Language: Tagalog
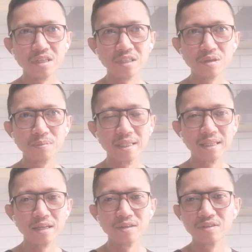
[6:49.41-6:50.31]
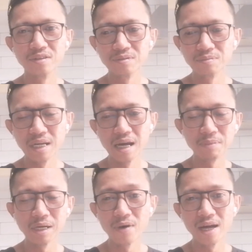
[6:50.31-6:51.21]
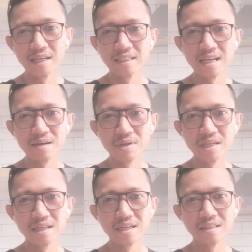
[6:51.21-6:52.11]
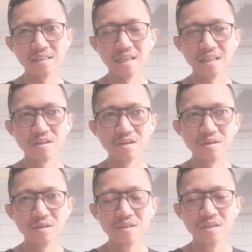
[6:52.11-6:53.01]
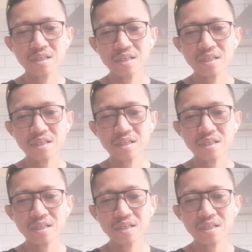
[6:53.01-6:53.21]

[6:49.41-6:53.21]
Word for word: dito banda yung pinapaliwanag sa amin. dito,